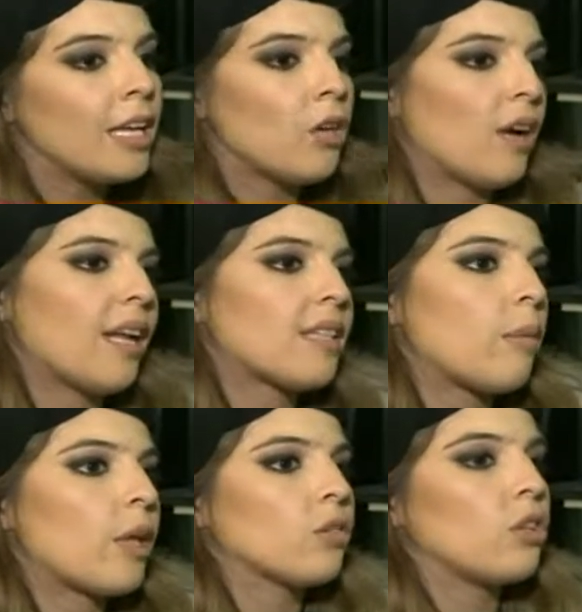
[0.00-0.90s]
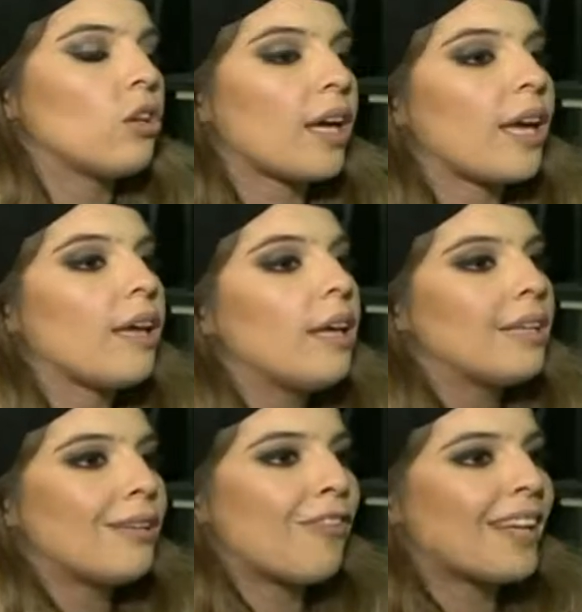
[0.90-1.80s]
no era el miedo, sino que
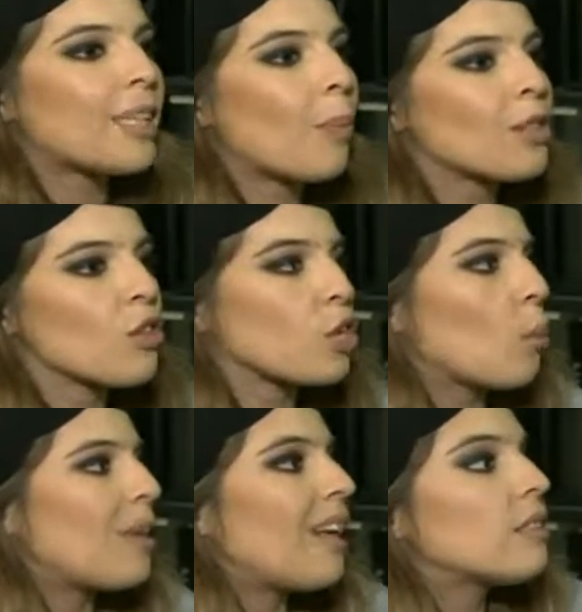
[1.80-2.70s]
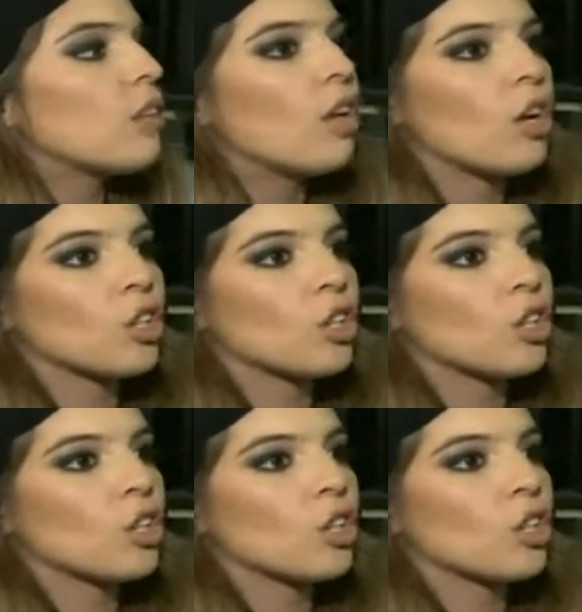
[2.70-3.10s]
diferentes personas opinando de lo